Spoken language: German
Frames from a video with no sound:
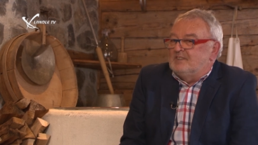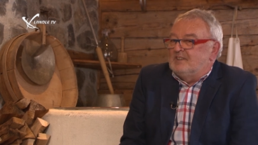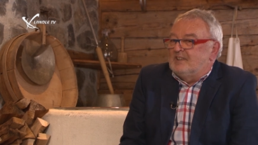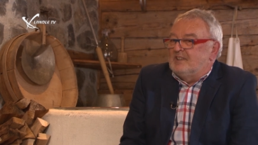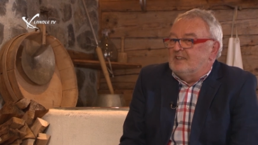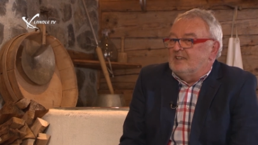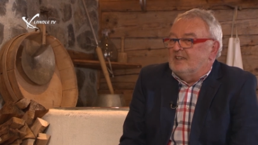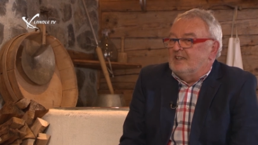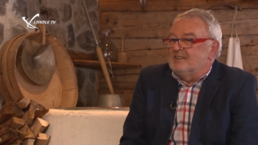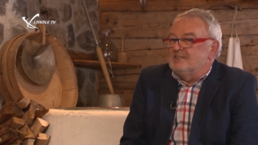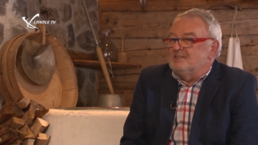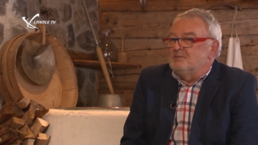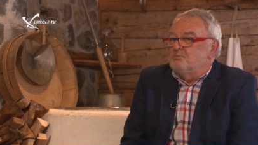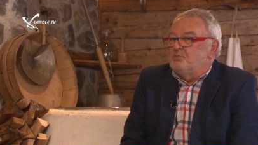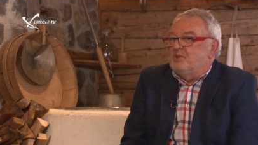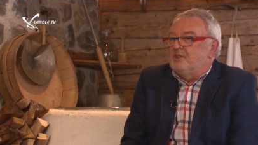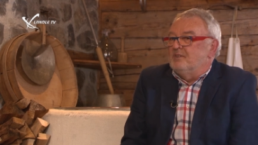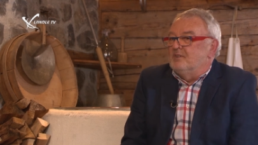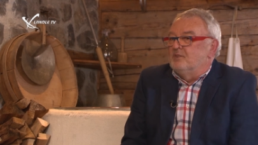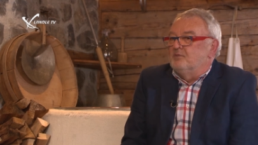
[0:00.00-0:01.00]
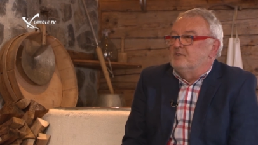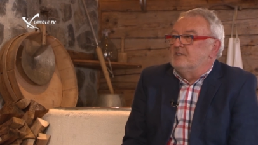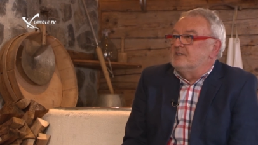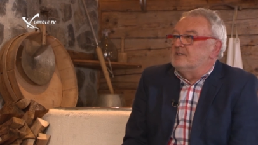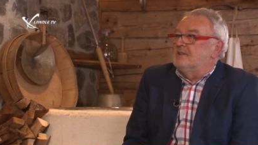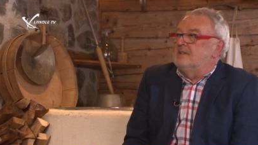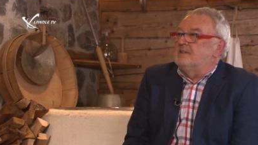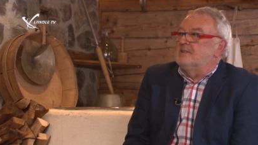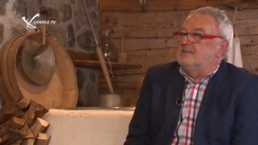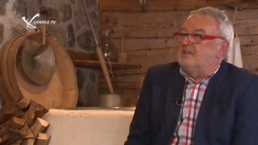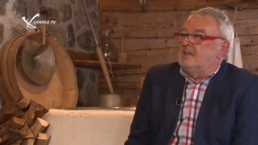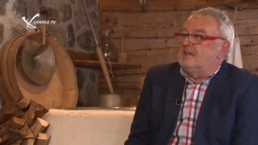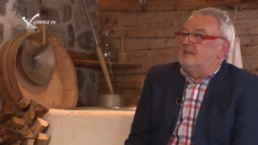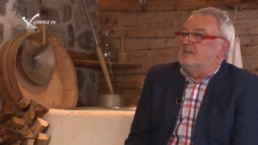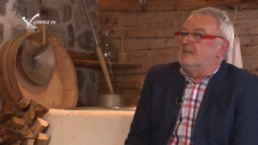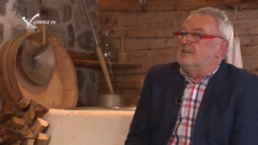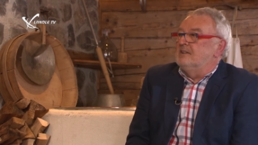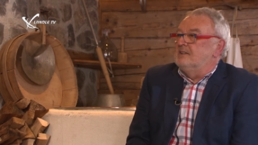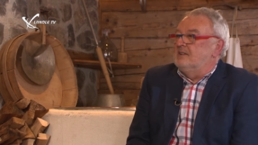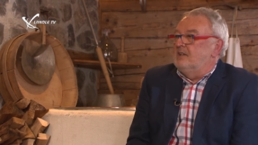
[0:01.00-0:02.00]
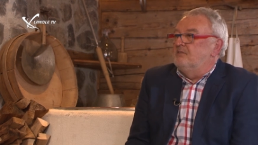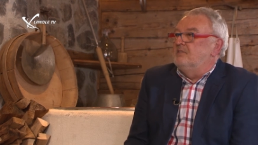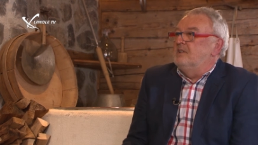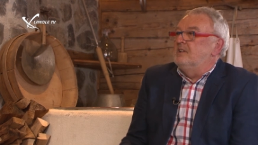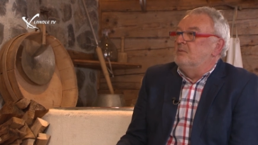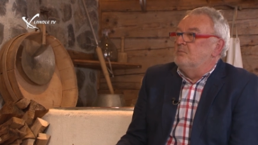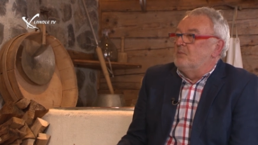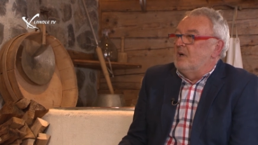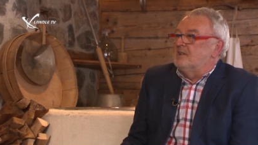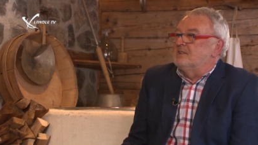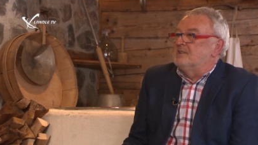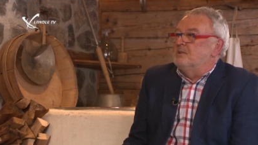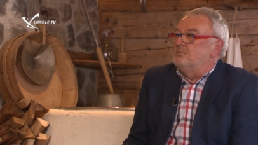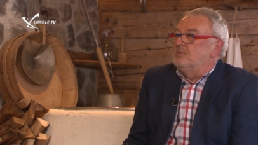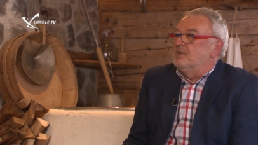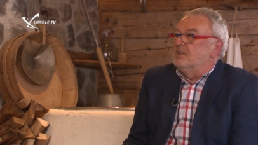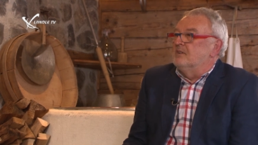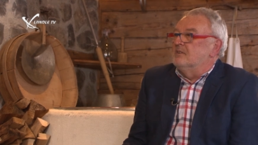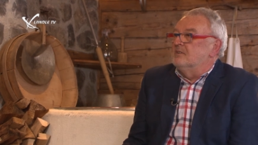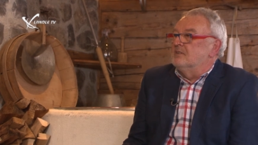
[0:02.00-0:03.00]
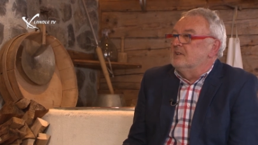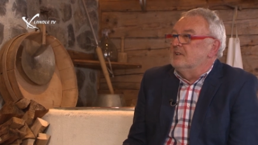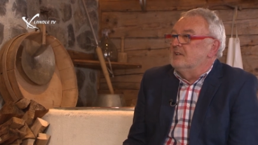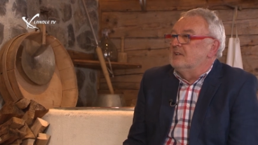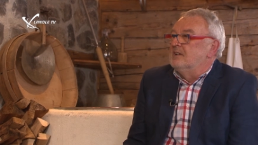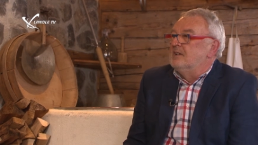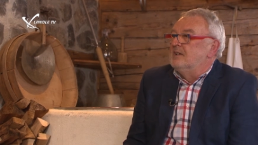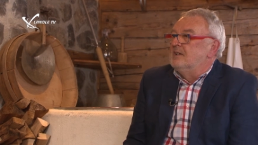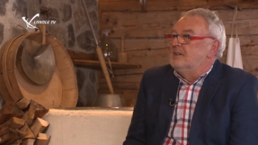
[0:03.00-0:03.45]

die ersten Bedürfnisse seine Gewinnmaximierung. Nicht?